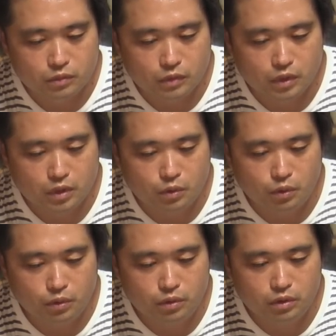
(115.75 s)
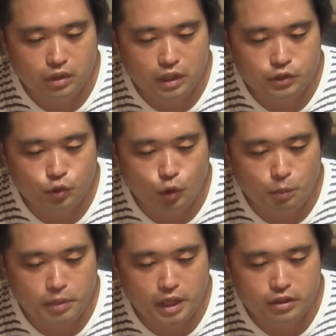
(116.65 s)
あ、こんな
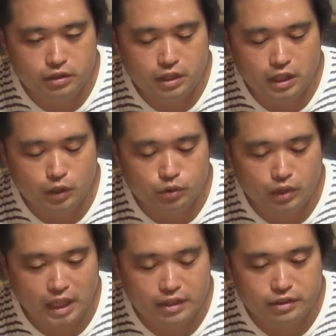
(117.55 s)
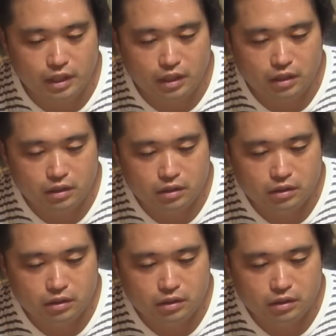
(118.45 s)
スローペースで入れたことないですね。